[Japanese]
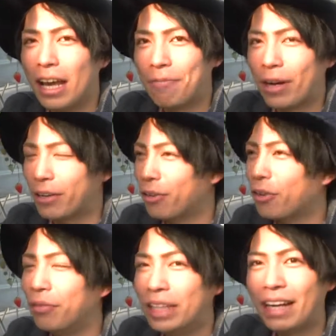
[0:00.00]
やっぱりこ
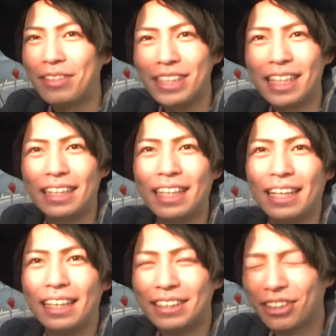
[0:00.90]
こ南知多
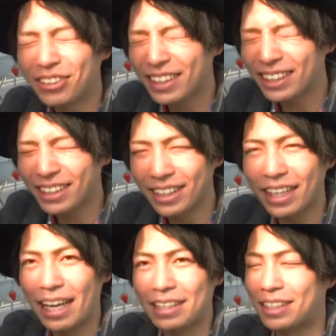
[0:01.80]
に直接
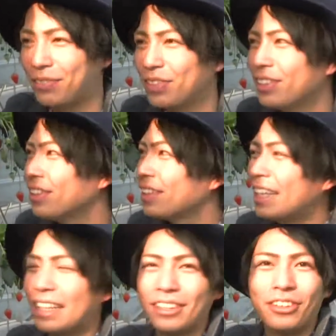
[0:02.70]
来て自分の
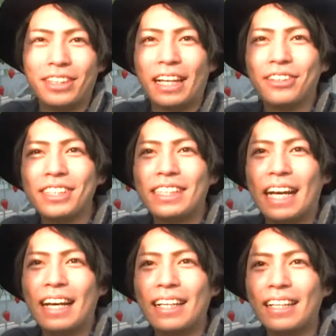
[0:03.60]
手で取る楽し
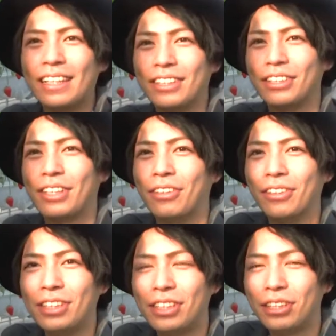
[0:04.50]
さ、そしてこ
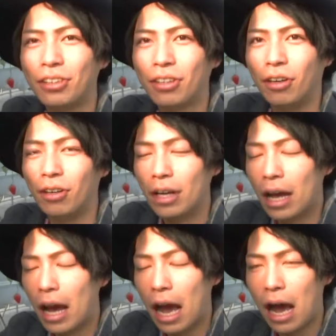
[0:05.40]
のいちごの
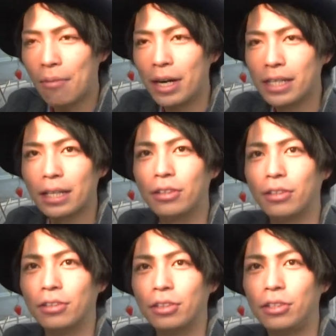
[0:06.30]
甘さ
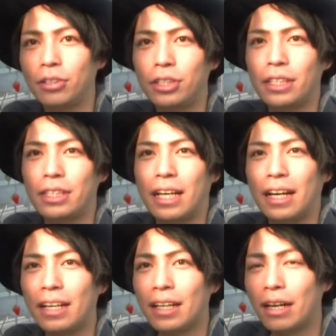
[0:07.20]
とジューシー
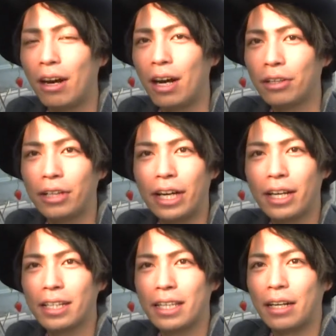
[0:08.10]
さ、皮の柔
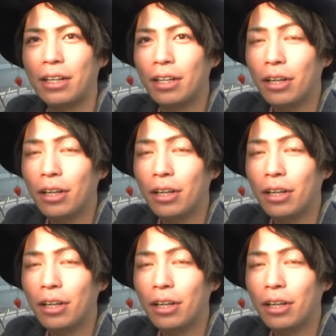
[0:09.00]
らかさ、